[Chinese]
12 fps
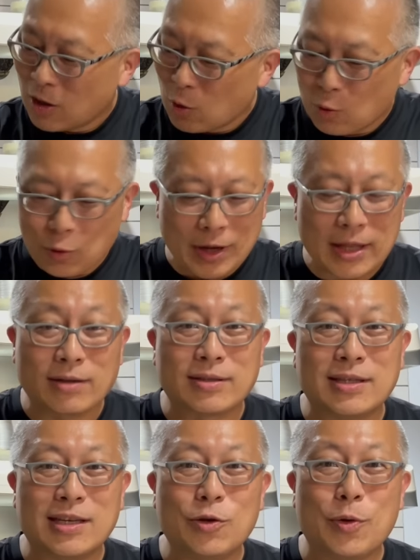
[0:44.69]
五月到
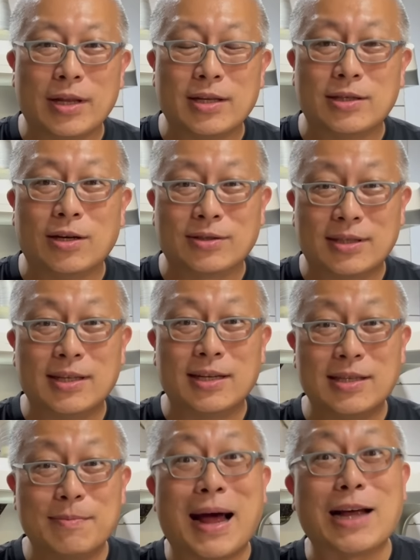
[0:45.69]
十一月的时候吃的
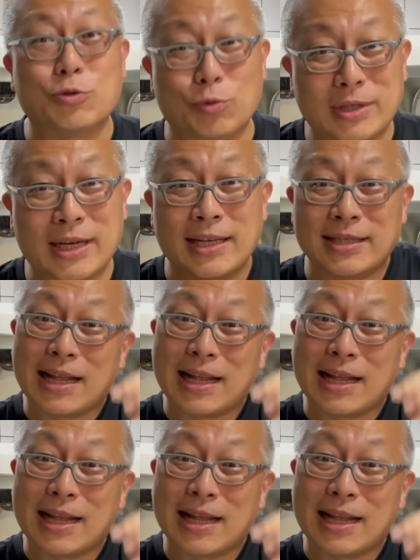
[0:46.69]
是麻薯茄子，